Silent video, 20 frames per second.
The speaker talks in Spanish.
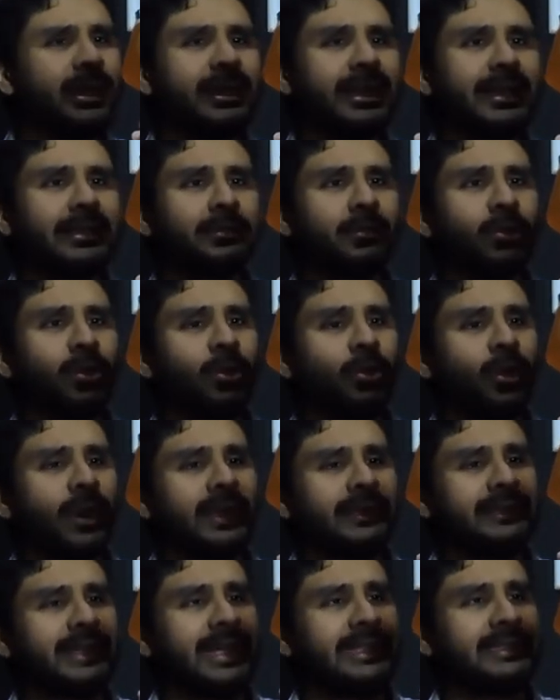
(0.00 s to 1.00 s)
poquitas
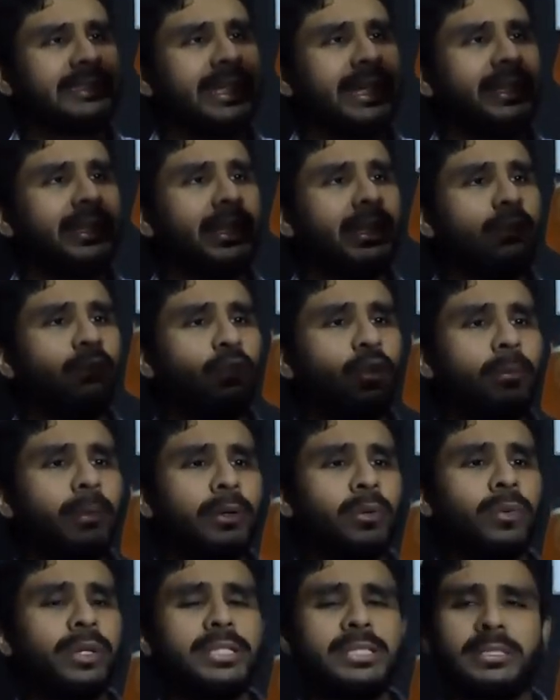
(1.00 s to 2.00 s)
burbujas ascienden y
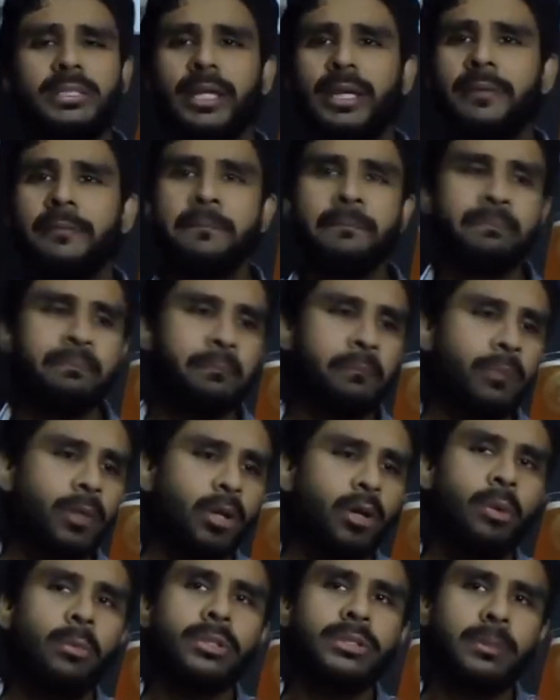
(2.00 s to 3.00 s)
forman un giste,
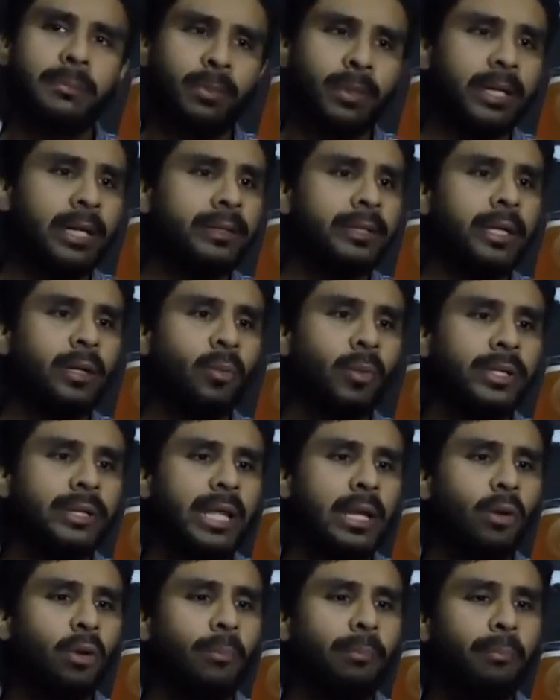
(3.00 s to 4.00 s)
como se podrán dar
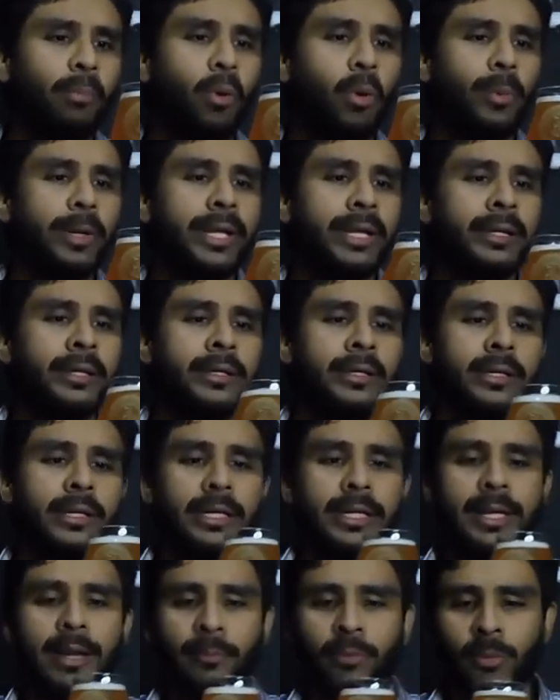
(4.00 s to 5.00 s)
cuenta, algo pobre.
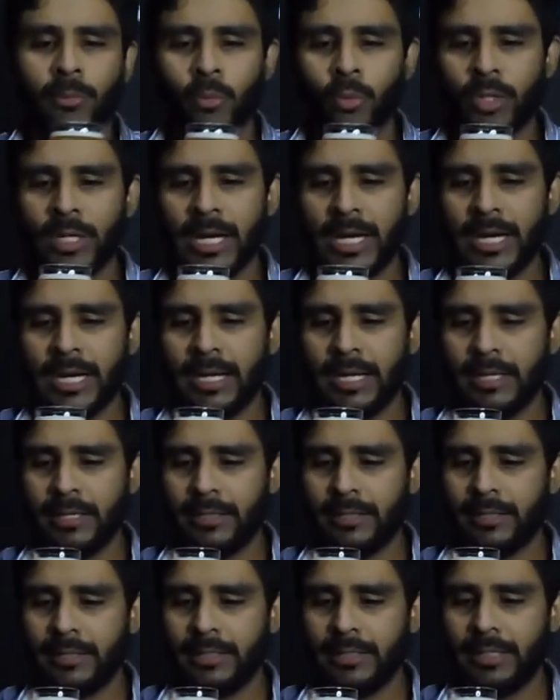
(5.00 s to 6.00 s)
La
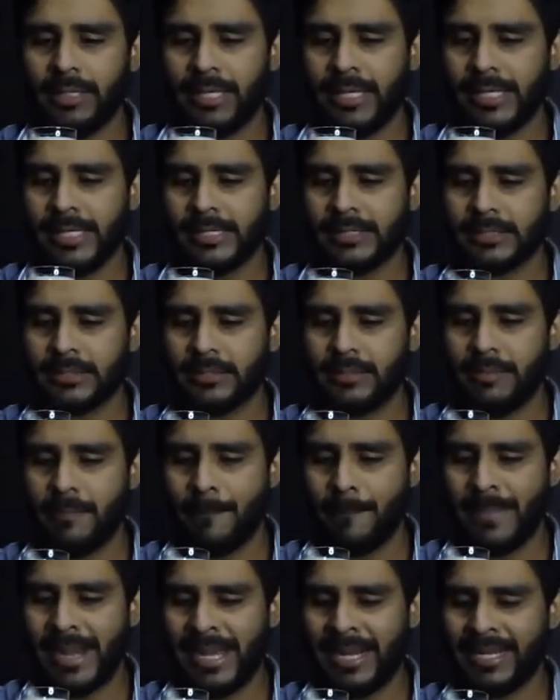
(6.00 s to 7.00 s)
burbuja es
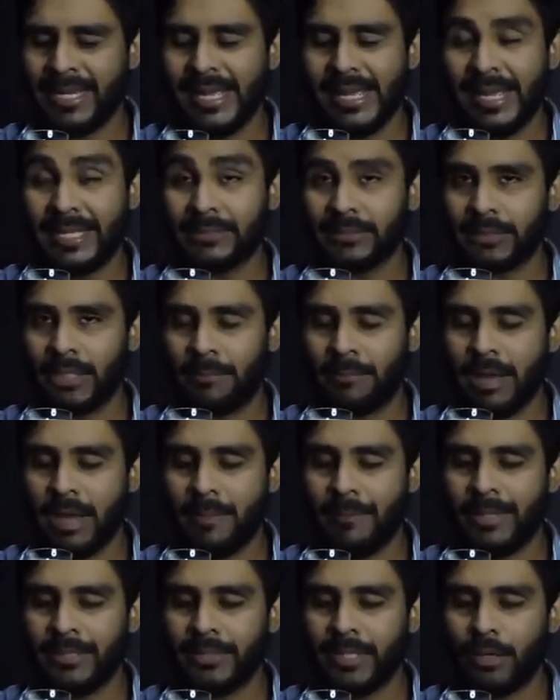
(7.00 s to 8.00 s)
blanca
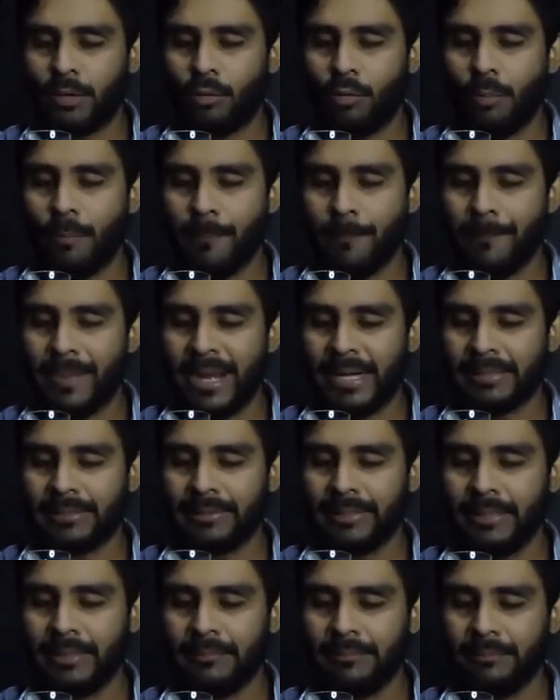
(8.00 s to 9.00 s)
extremadamente
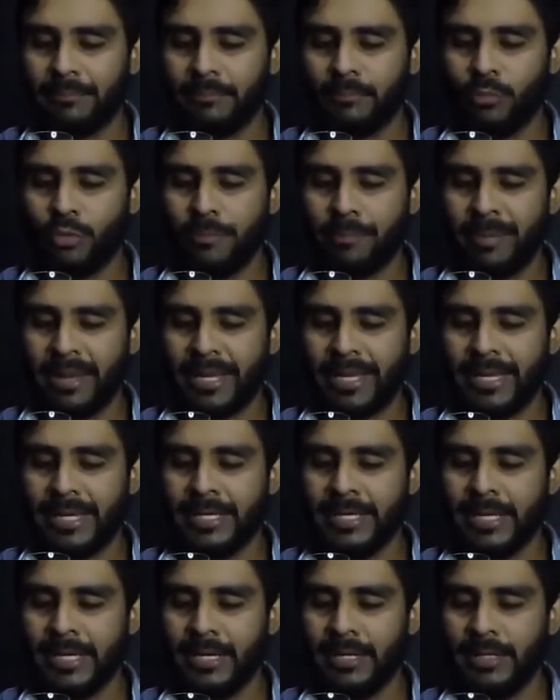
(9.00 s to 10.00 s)
compacta, muy
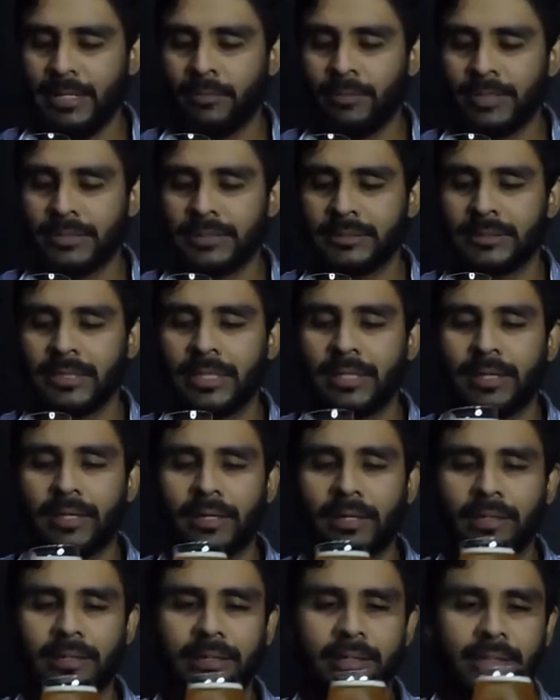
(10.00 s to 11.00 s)
pequeña, algunas están
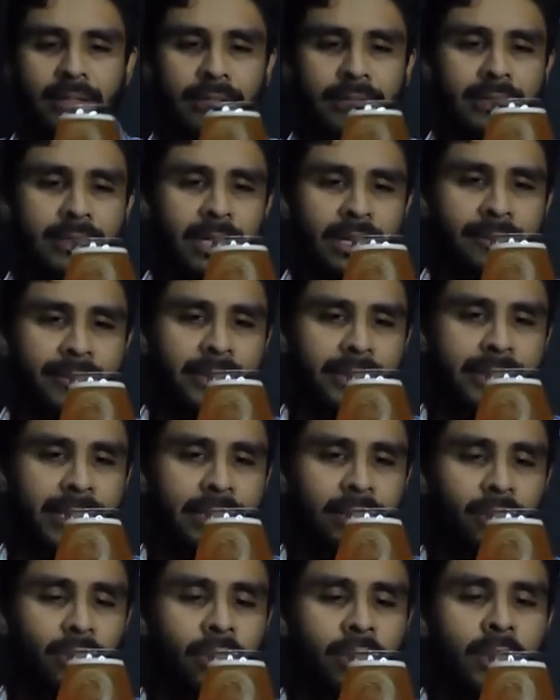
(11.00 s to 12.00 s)
eh,
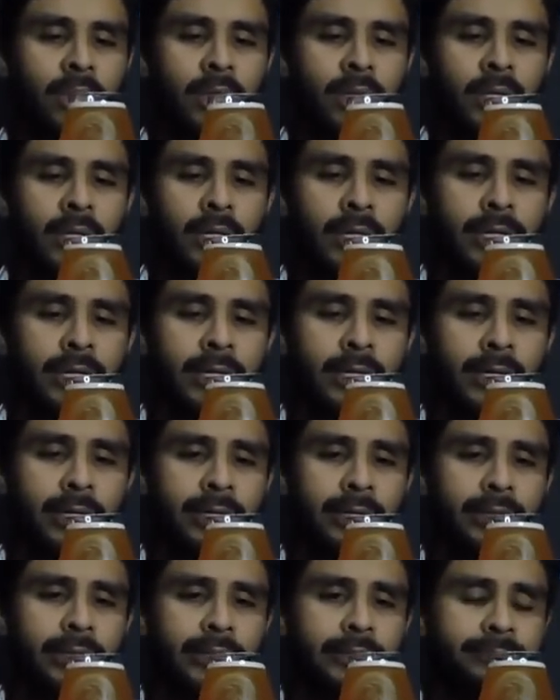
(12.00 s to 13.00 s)
reventando
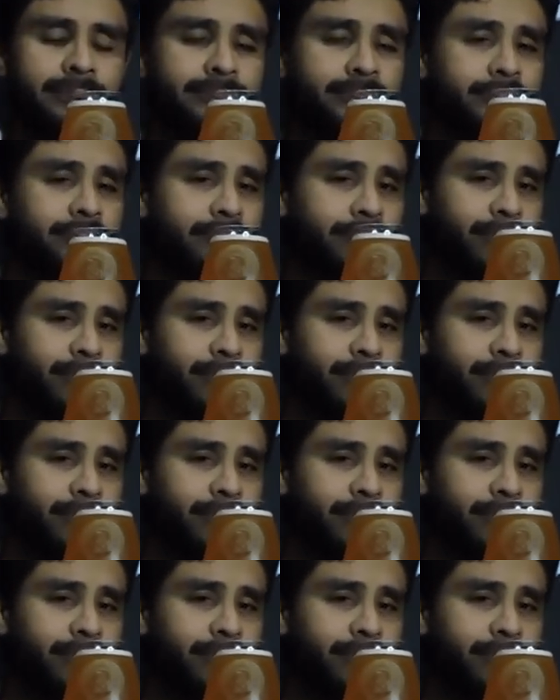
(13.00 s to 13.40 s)
eh,